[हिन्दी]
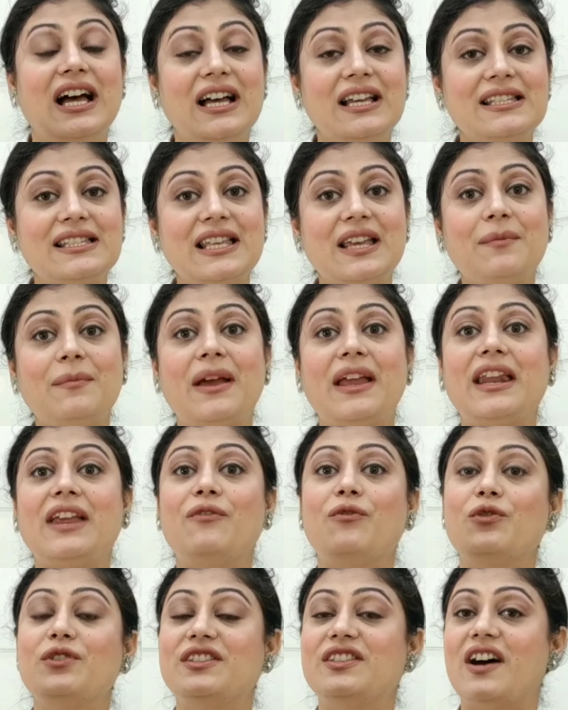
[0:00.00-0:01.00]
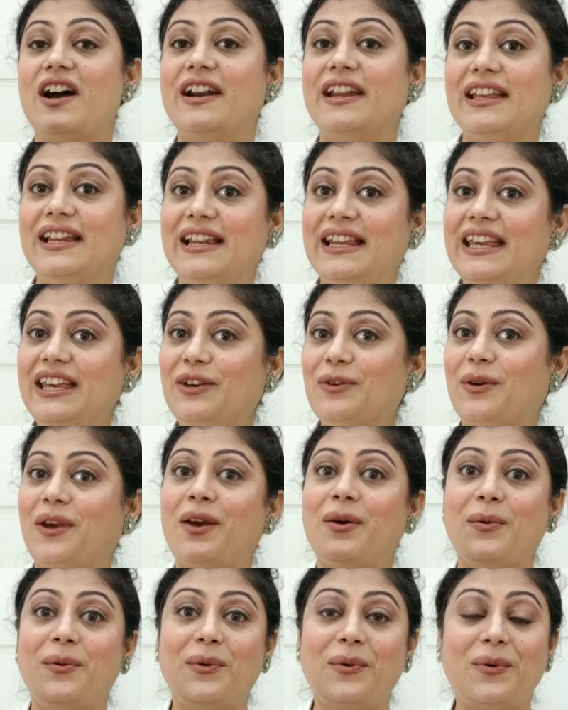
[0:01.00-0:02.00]
यहाँ से मैंने वो साड़ी ली
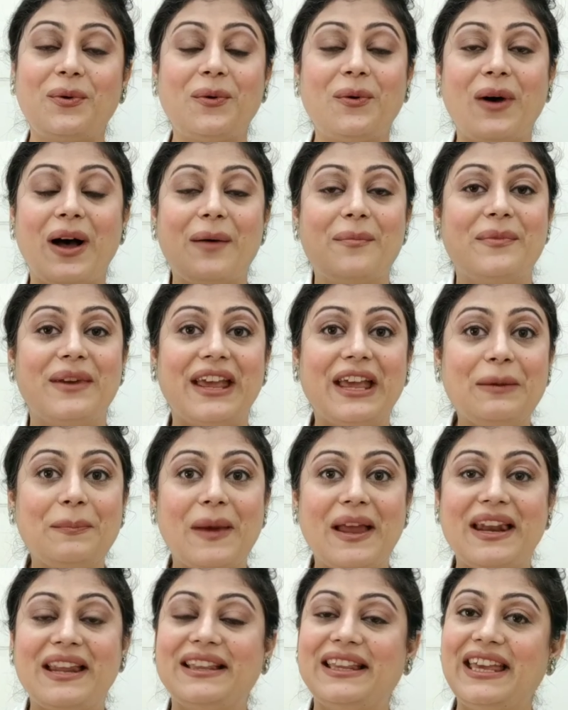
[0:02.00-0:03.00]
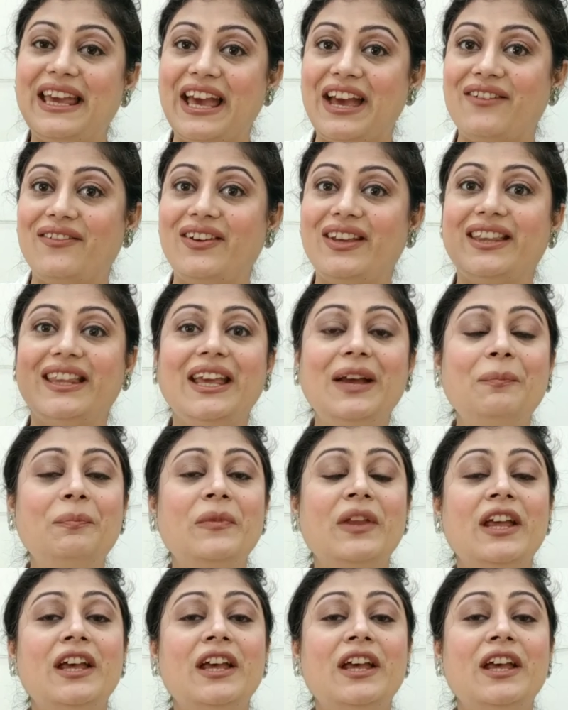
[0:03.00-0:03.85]
क्योंकि उनको अब नहीं पहनी थी हैवी थी